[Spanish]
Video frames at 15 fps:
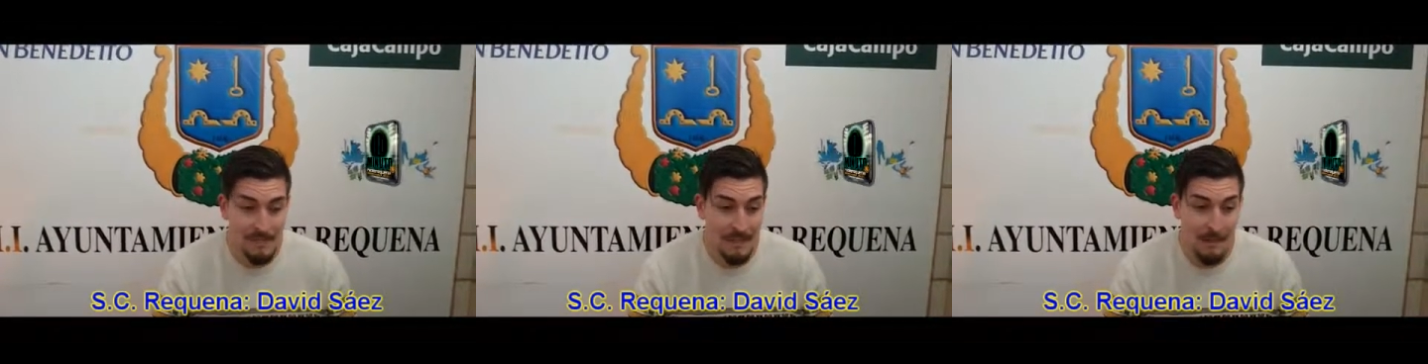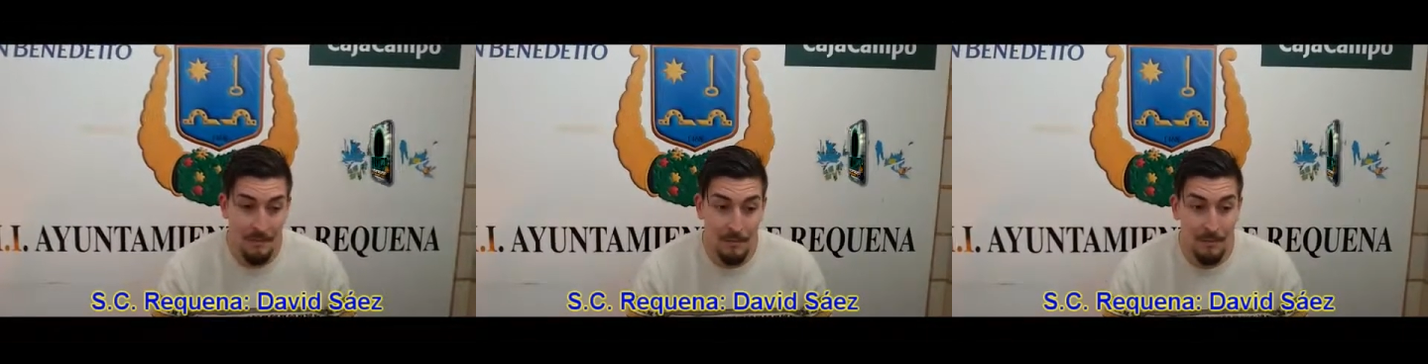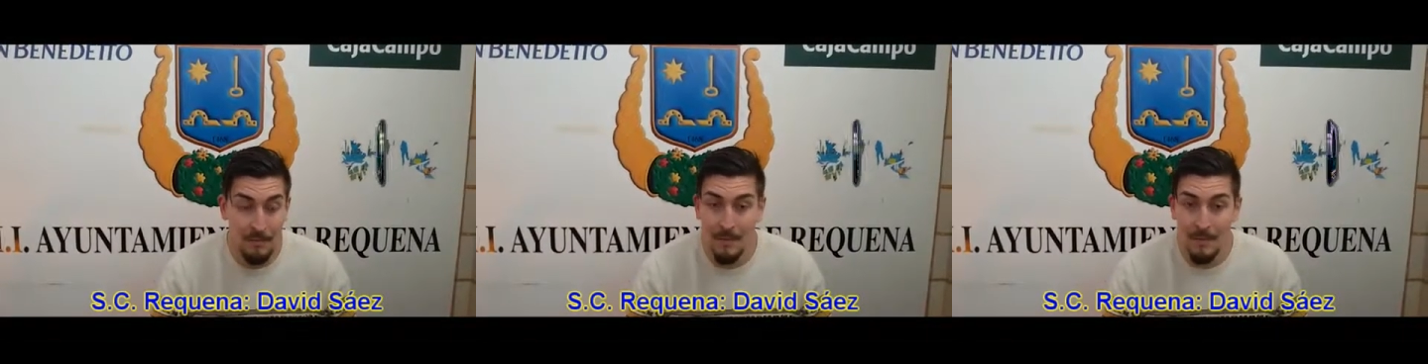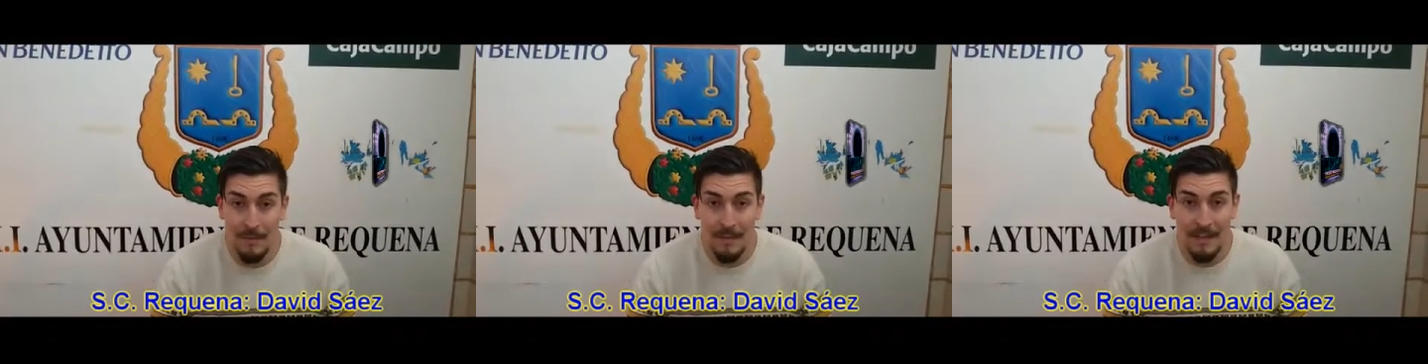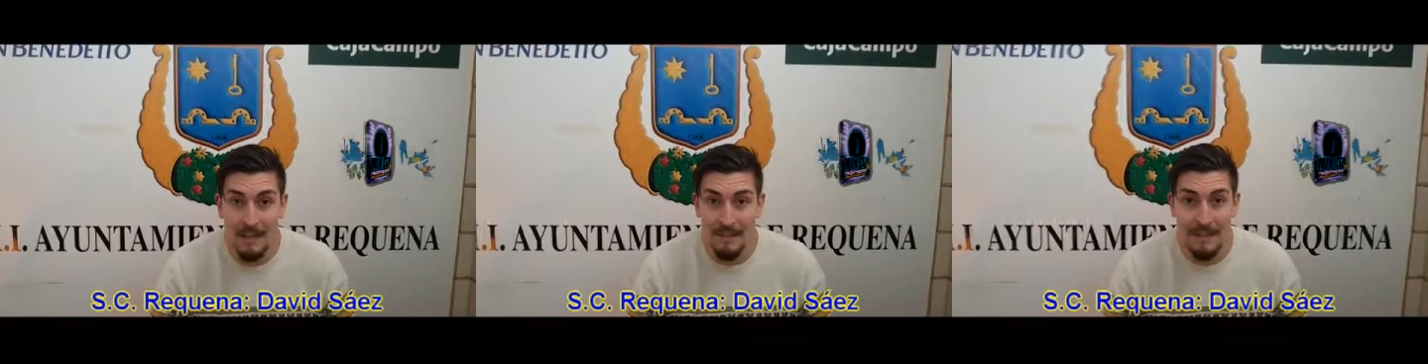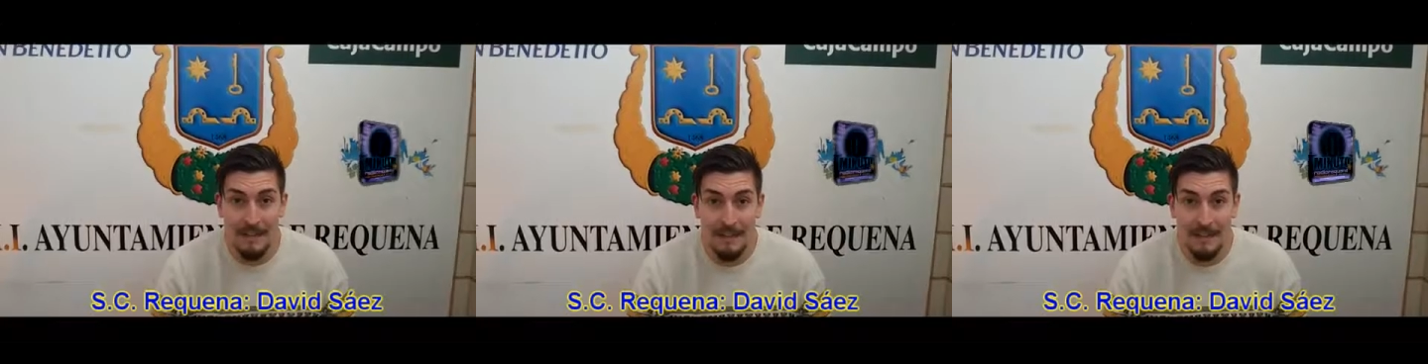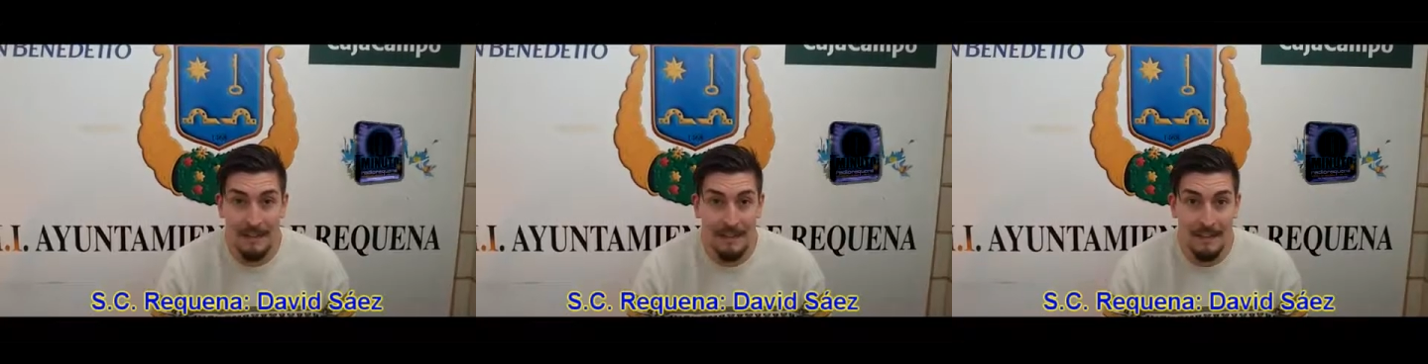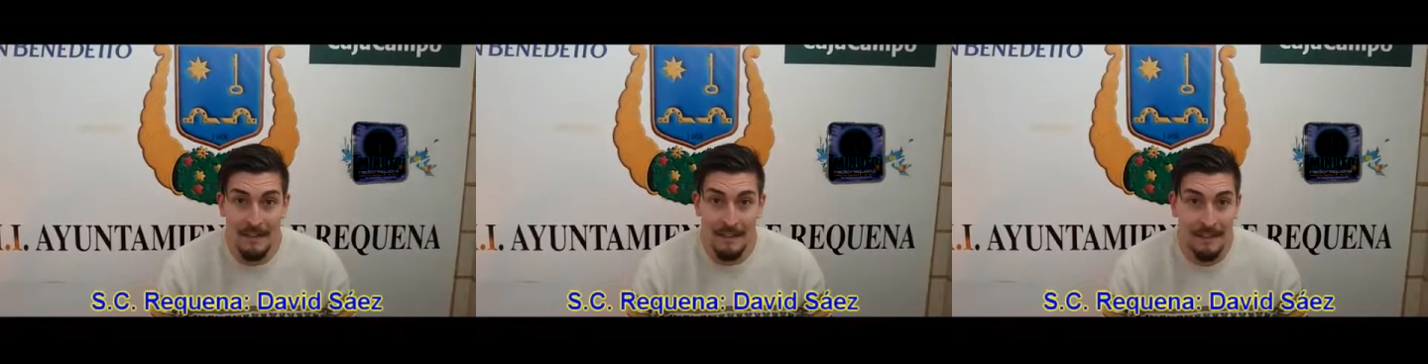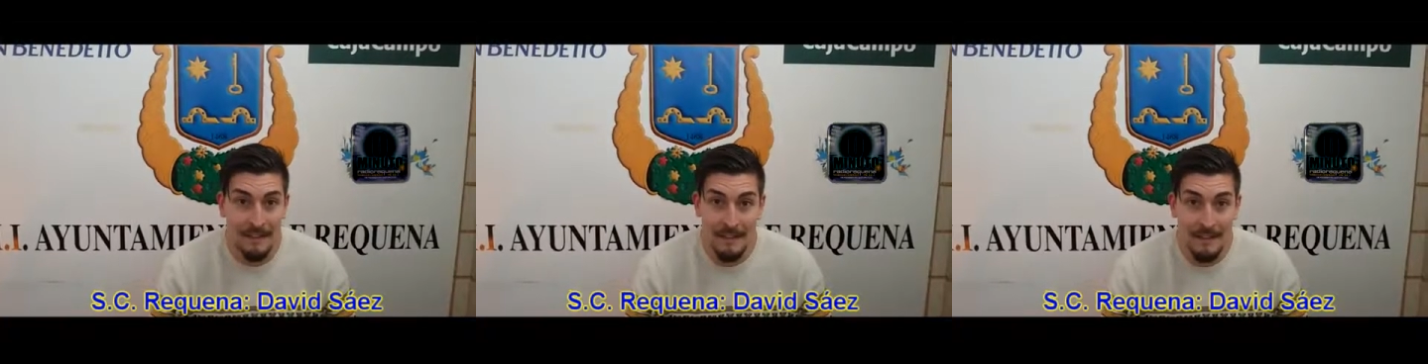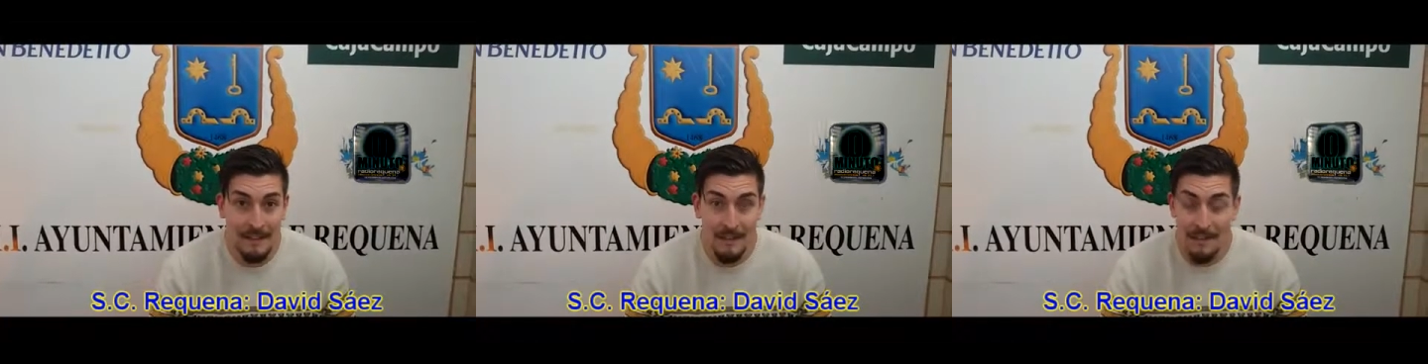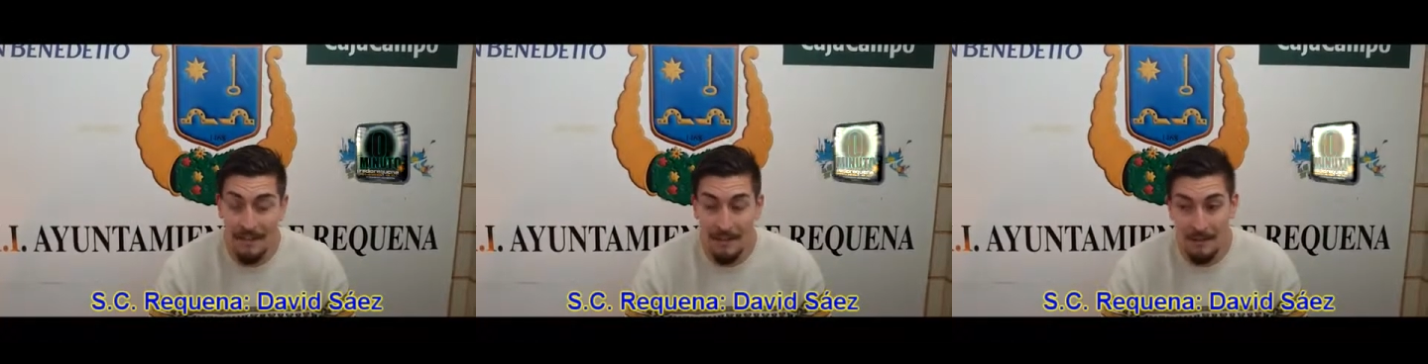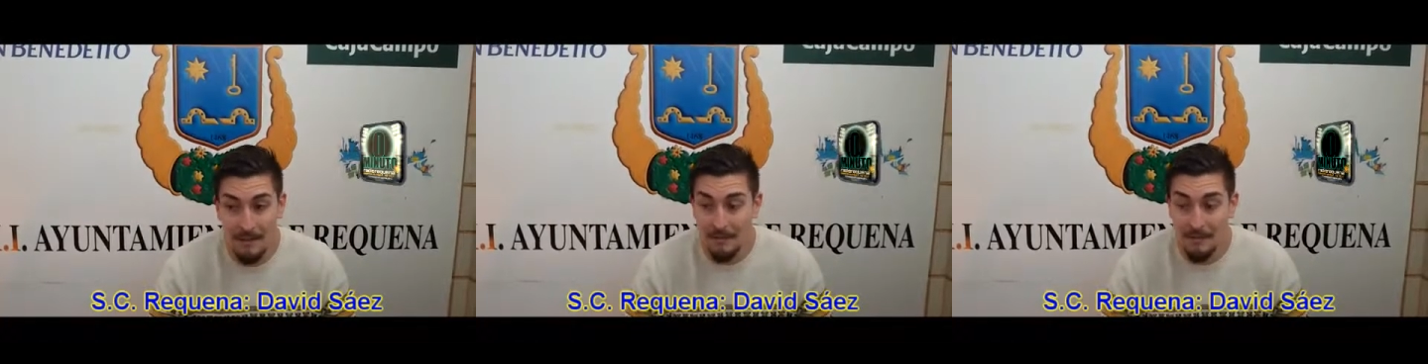en el punto de penalti que ya estaba